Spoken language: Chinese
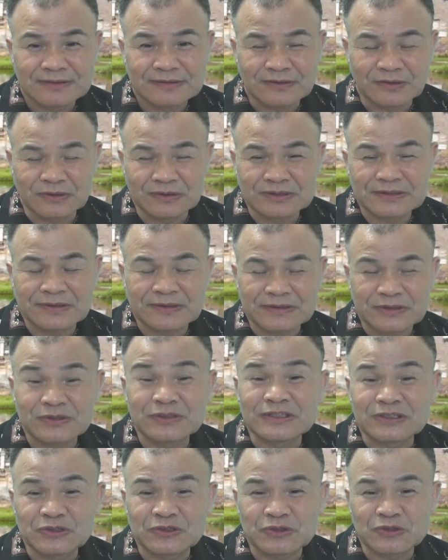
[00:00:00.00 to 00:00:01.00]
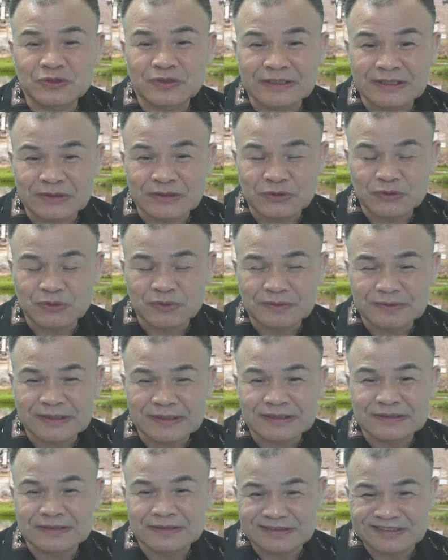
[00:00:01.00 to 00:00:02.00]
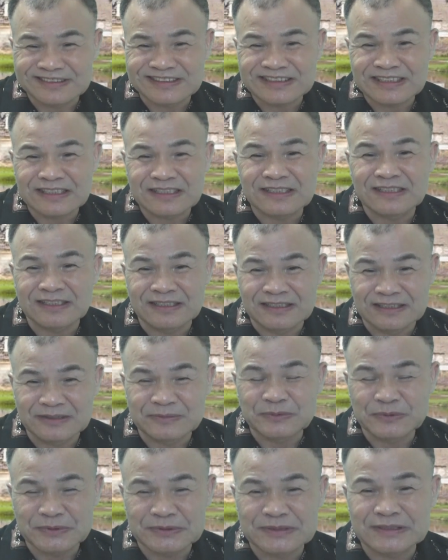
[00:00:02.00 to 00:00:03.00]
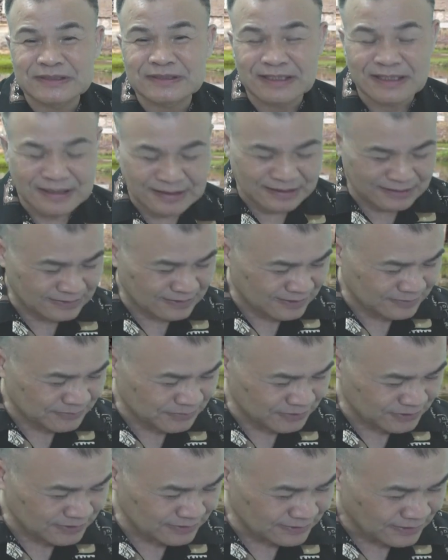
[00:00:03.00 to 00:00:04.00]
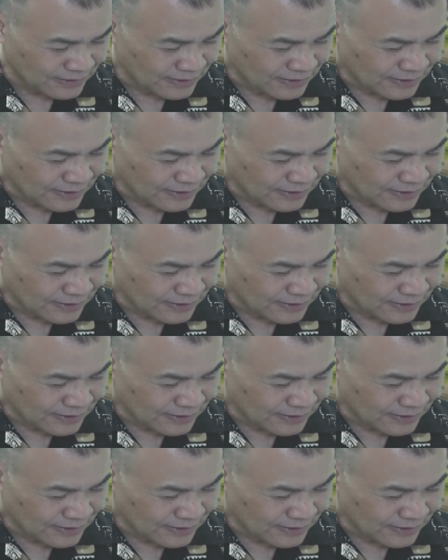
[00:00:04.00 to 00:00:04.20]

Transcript: 有人认为就是李旭中的原著，但实际上可能不是啊，可能不是。